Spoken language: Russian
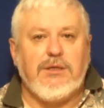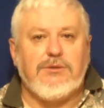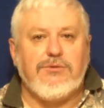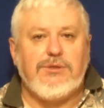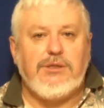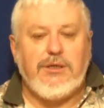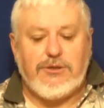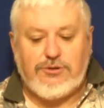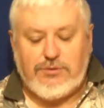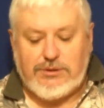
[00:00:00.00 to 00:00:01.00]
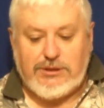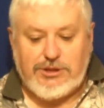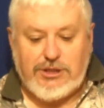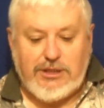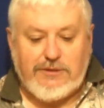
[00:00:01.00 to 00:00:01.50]
«эксусия», что
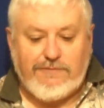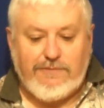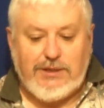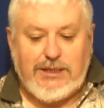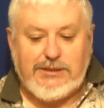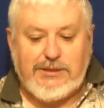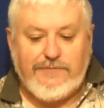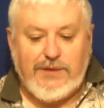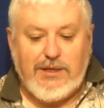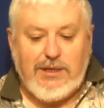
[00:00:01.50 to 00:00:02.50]
означает «власть».